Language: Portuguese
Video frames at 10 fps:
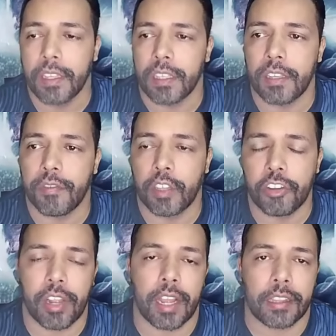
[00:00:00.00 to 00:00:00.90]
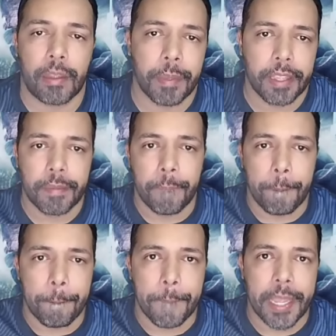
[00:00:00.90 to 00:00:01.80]
E vou deixar também
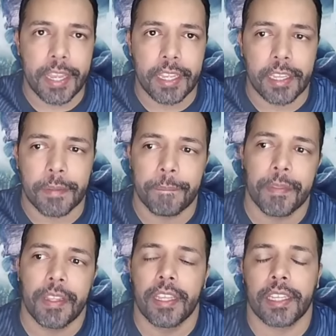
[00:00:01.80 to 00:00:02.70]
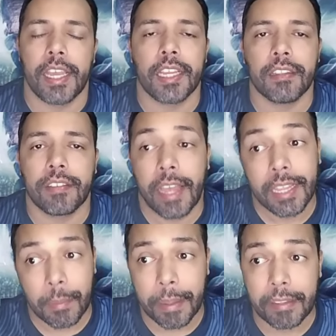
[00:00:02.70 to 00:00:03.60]
bem aqui. Quem
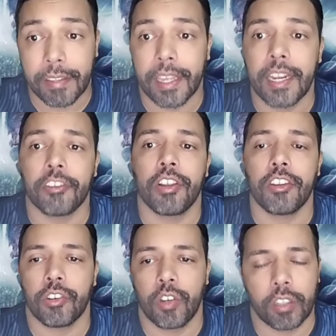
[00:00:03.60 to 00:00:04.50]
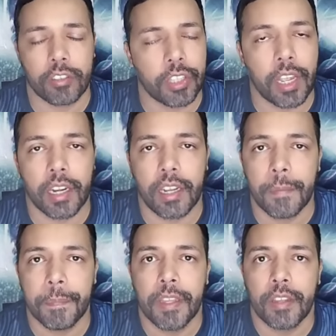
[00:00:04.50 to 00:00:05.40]
quiser também seguir a gente no nosso
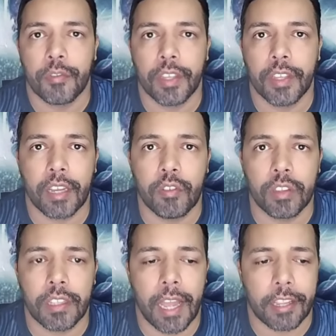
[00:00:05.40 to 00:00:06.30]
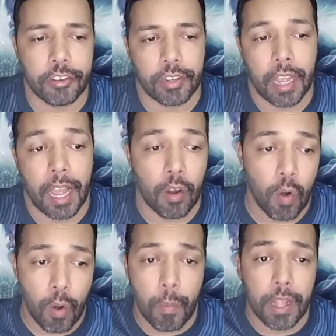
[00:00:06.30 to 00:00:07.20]
Instagram, fique à vontade.
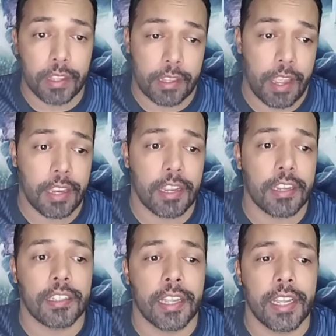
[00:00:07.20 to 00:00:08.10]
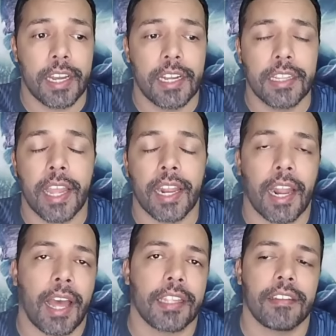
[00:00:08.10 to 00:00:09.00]
Arroba TNND
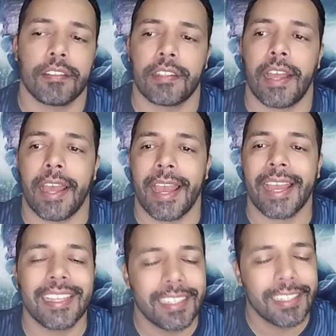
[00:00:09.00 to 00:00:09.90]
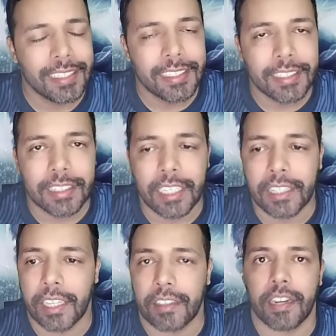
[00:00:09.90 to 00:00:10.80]
underline CR
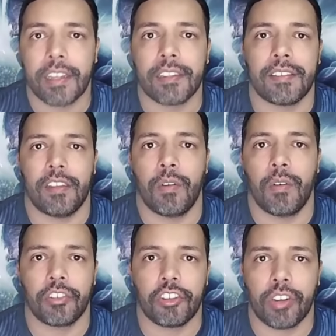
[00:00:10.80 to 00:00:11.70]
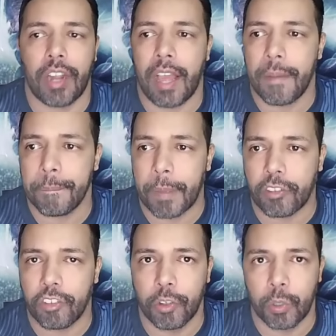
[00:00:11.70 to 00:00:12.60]
33. Sigam a gente lá. A
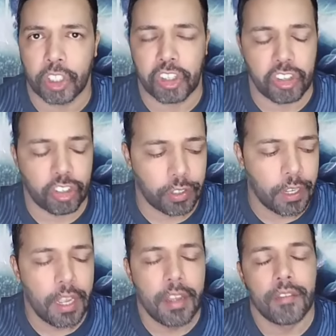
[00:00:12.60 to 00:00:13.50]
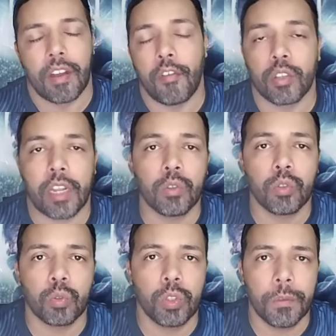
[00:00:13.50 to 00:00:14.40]
partir de hoje a gente vai voltar com
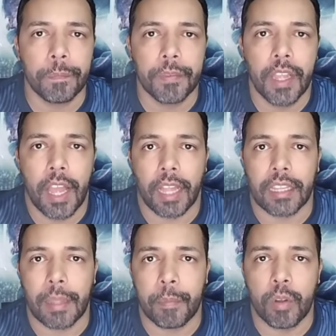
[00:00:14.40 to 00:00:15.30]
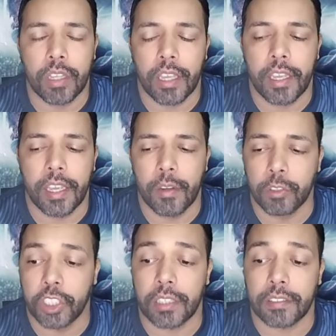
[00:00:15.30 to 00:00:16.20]
tudo. Até porque
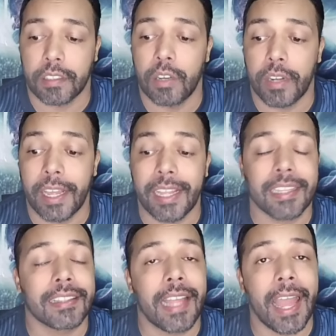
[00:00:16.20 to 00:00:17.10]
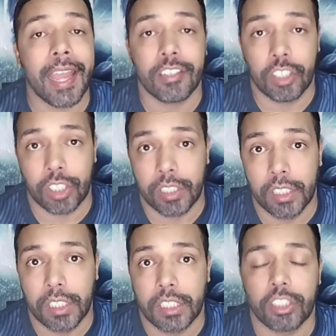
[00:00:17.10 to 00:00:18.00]
hoje já são, né? 10
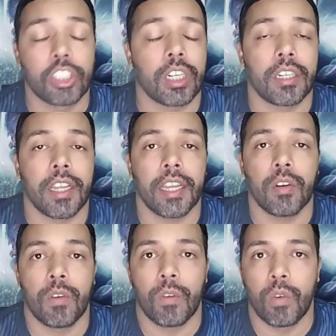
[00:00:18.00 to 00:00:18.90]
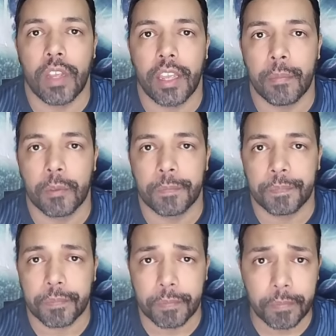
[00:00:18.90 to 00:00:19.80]
de janeiro, o Remo
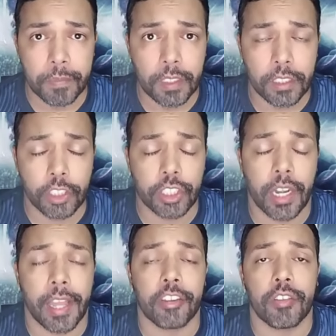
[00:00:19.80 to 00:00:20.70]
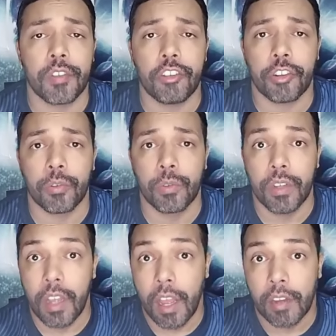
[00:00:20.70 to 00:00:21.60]
estreia dia 21
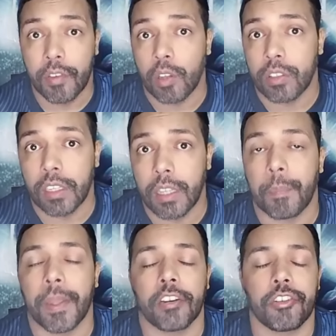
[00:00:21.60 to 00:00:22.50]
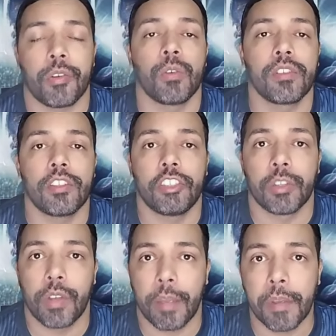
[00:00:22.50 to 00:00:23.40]
faltando apenas 11
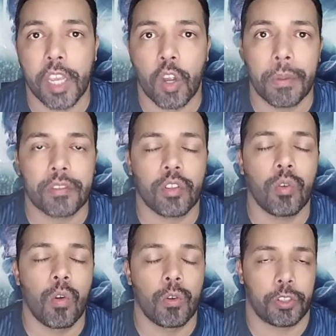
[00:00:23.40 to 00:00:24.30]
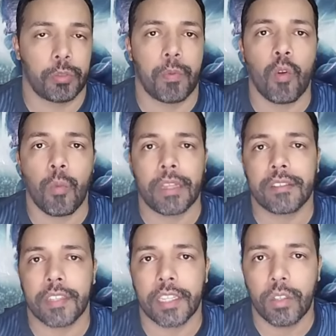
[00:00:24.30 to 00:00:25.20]
dias. O Remo que começou hoje, um pouco mais
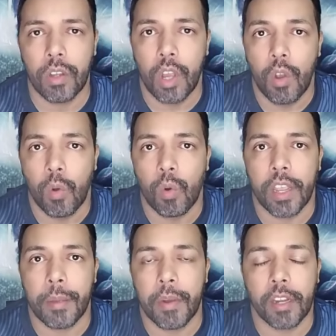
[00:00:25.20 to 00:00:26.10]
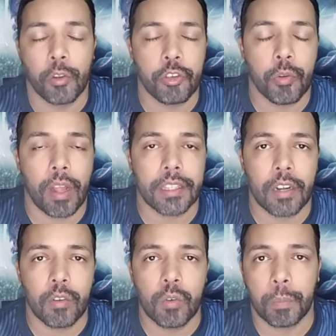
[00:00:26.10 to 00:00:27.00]
cedo, o Remo ganhou de 4
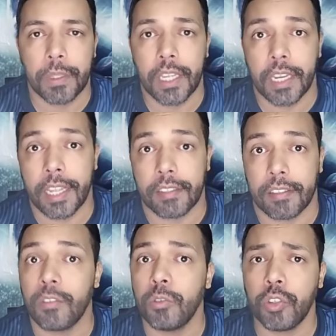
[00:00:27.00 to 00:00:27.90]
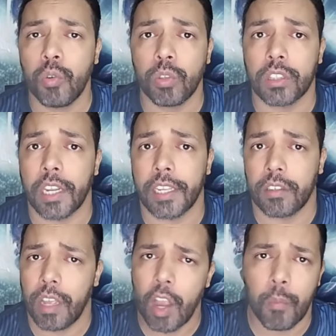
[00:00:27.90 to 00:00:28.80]
a 1 o Pinheirense, num jogo
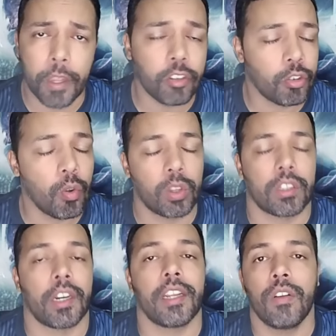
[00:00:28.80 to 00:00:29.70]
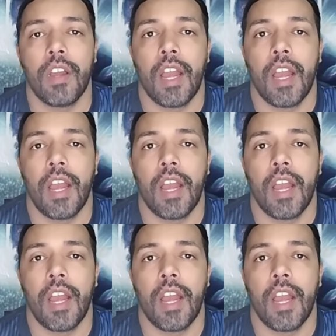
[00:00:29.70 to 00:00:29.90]
treino, realmente um jogo treino,